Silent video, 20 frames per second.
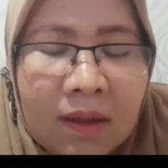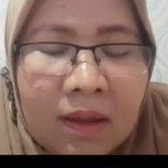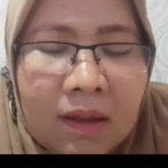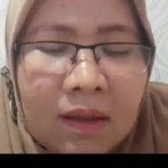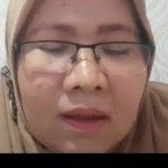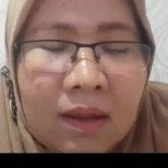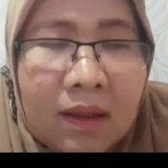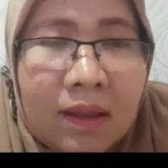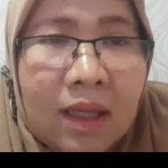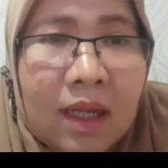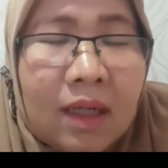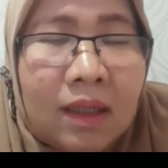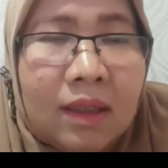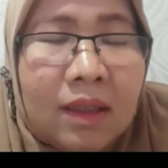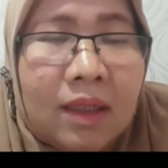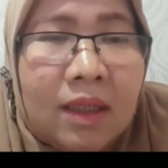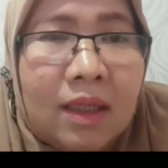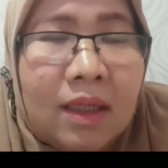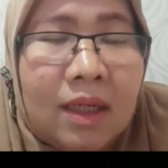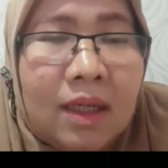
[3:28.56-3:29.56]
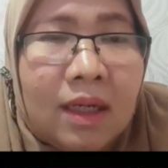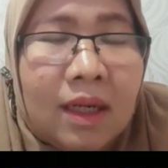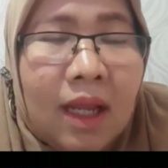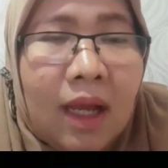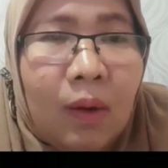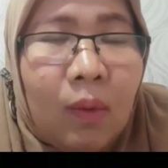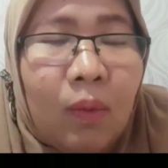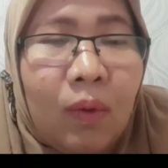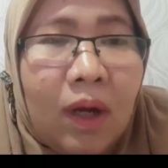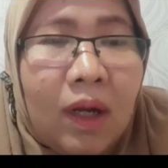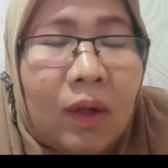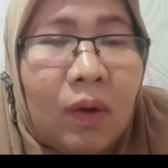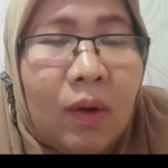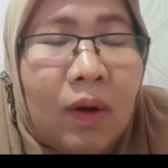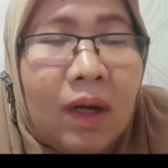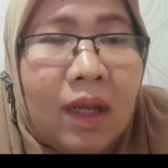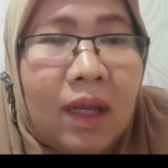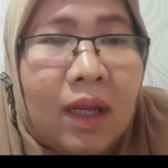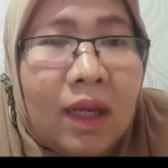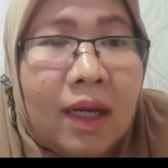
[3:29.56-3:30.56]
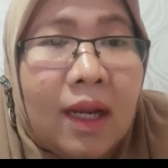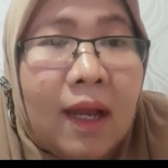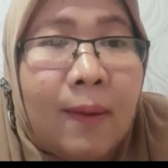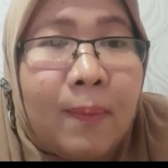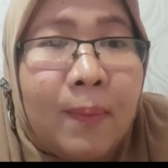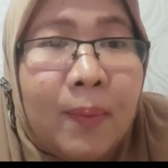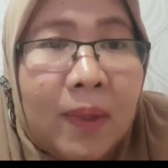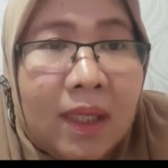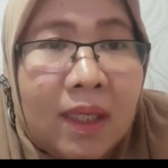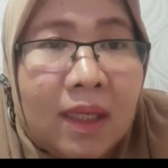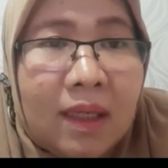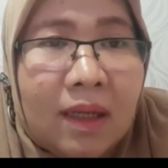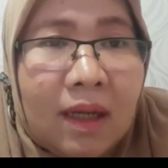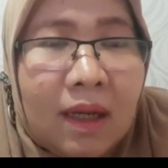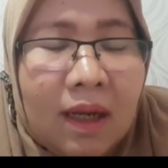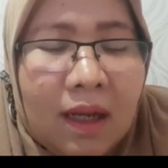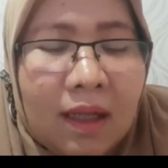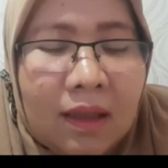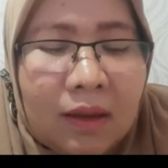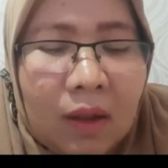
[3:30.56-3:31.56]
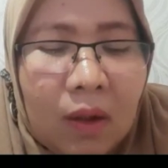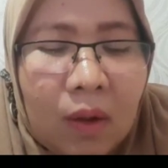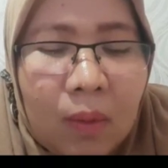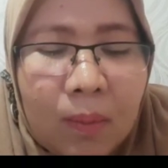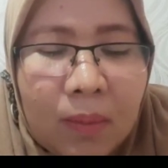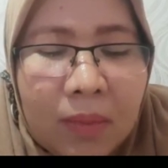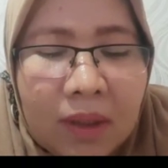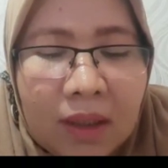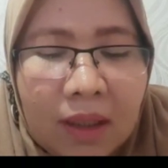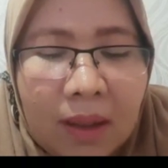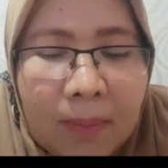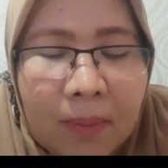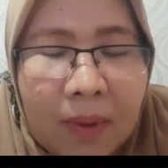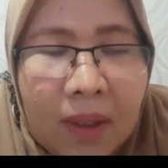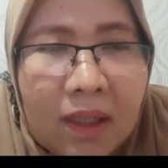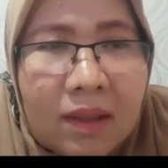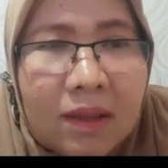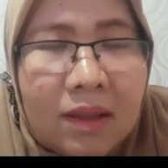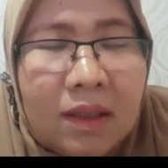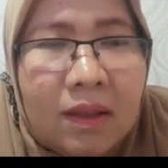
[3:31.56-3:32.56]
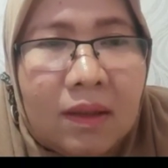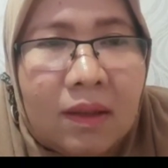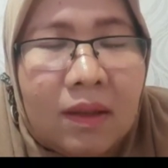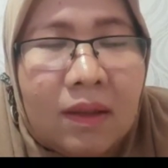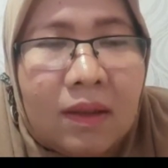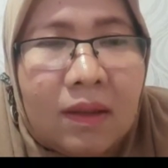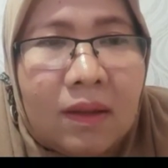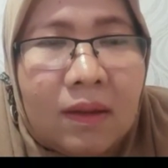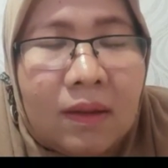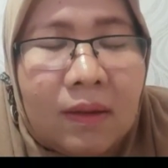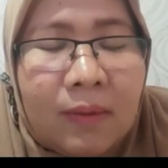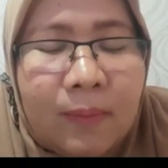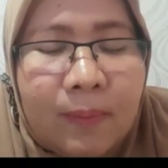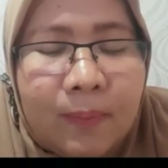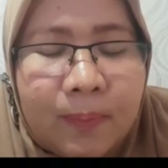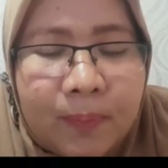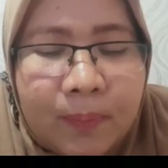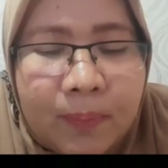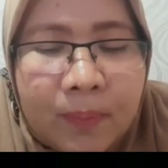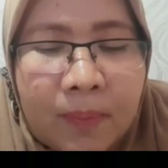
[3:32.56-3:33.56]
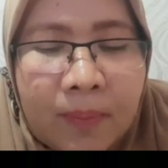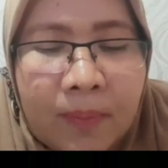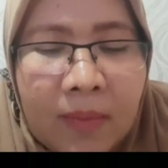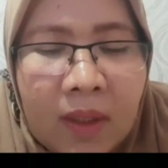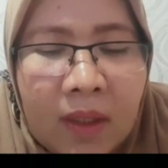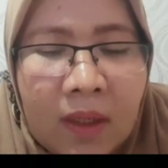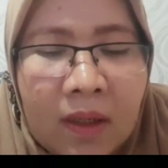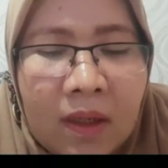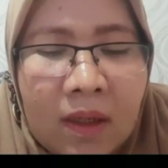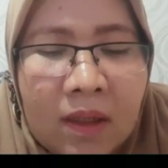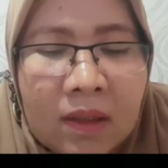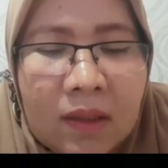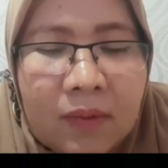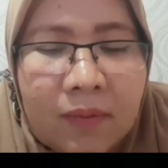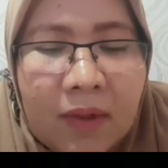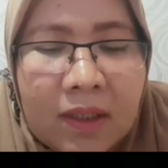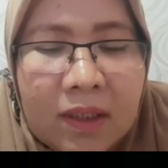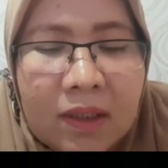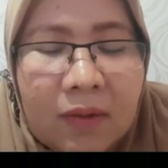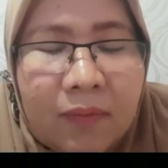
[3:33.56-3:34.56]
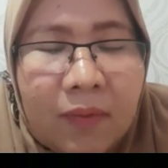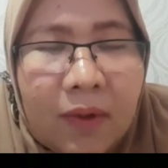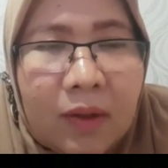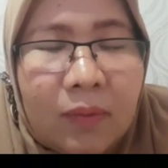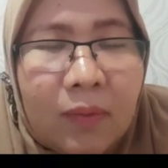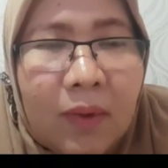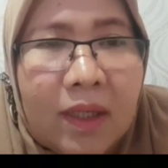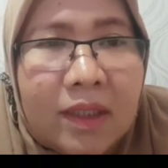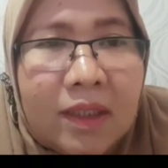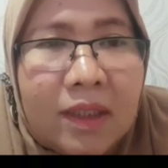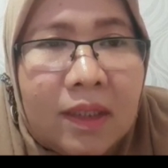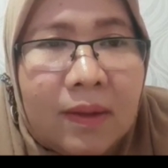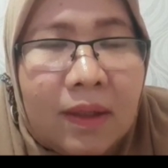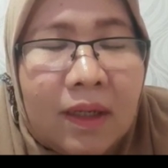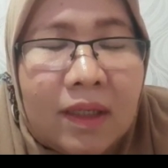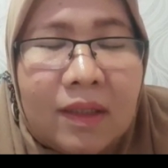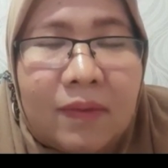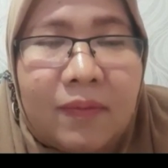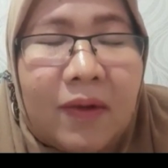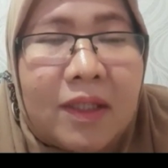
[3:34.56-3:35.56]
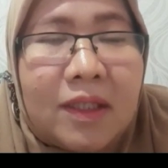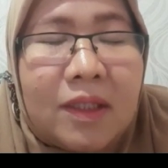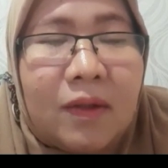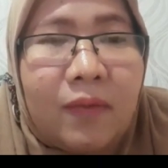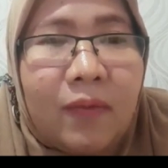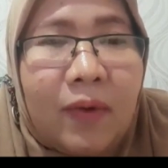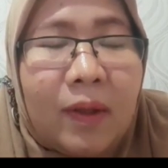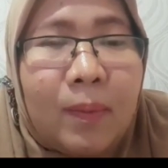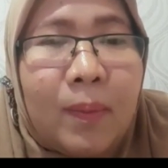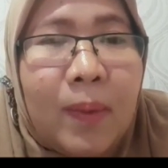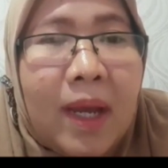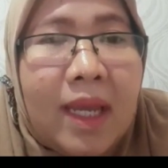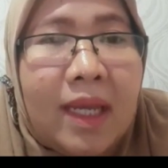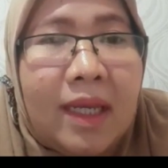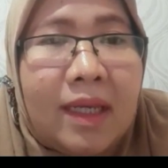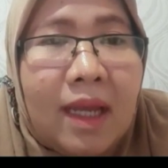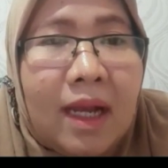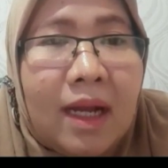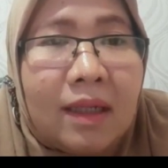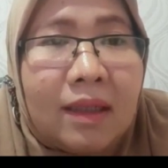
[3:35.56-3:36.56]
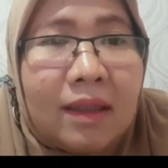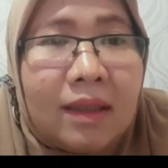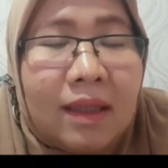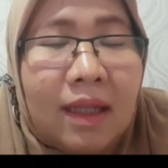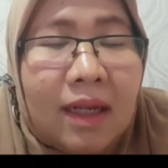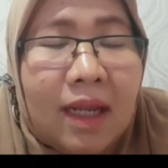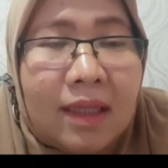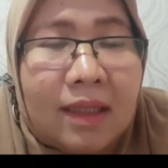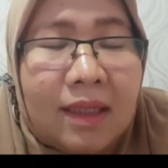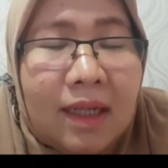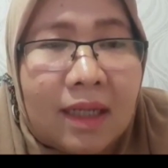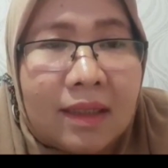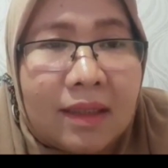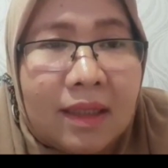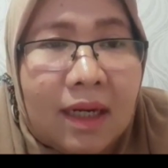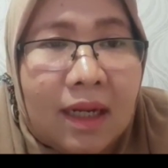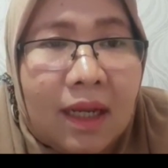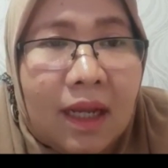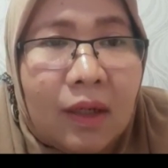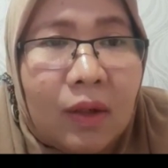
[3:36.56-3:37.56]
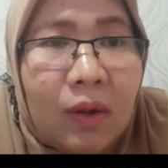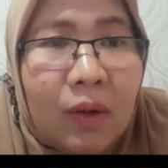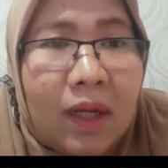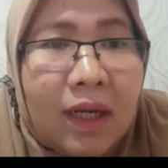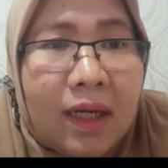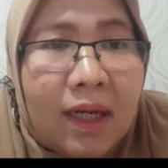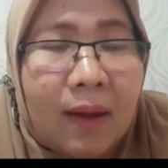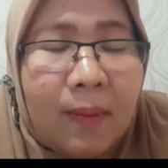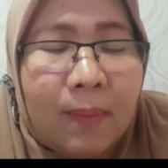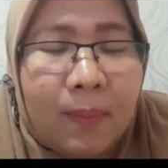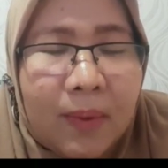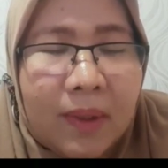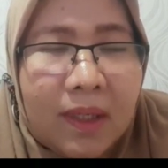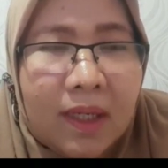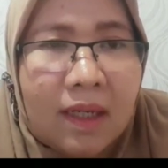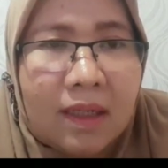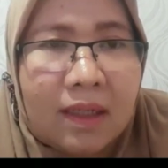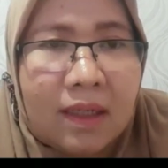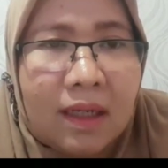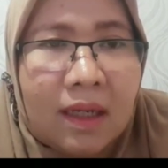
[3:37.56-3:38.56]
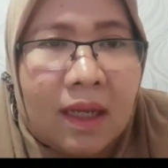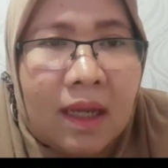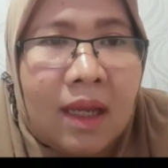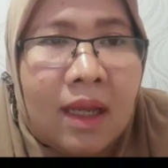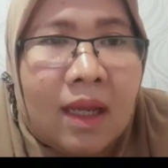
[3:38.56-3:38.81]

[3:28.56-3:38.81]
uh, yang dilakukan oleh nabi atau menerapkan eh, sifat-sifat wajib eh, sifat-sifat baik yang telah dilaksanakan oleh nabi ada